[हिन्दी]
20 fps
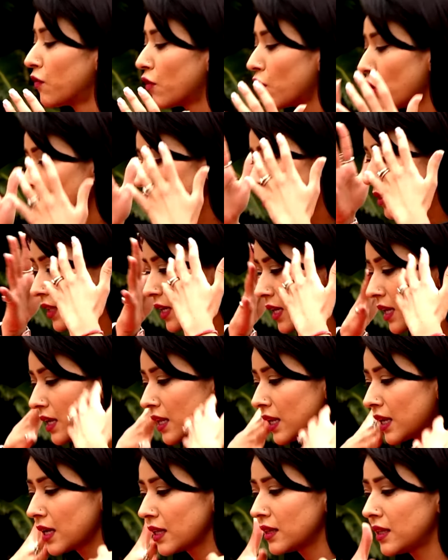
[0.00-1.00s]
वो
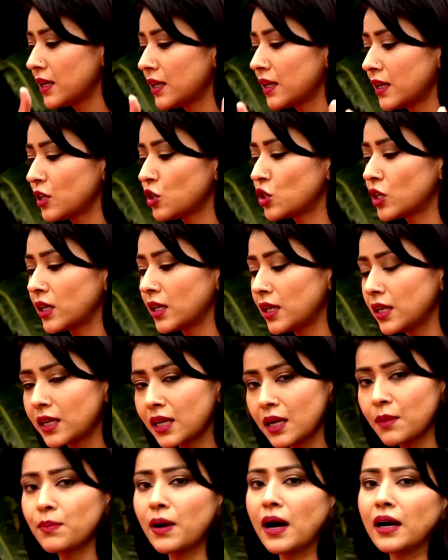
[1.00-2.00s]
धीरे धीरे शरीर
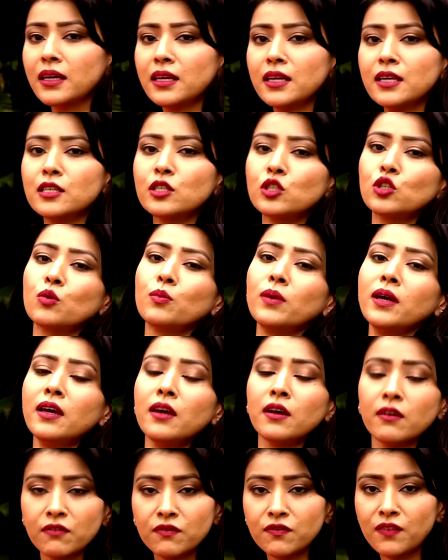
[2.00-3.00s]
के बाकी हिस्सों में
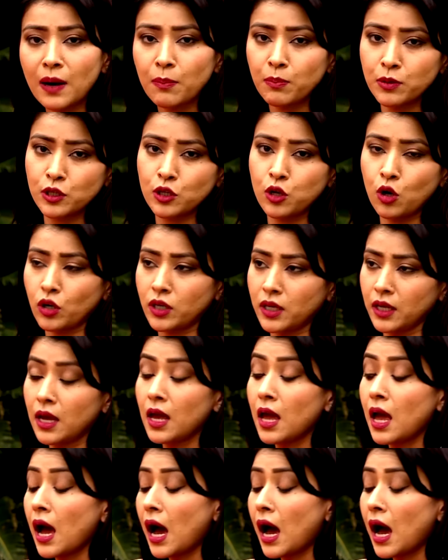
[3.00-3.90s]
वापस लौटे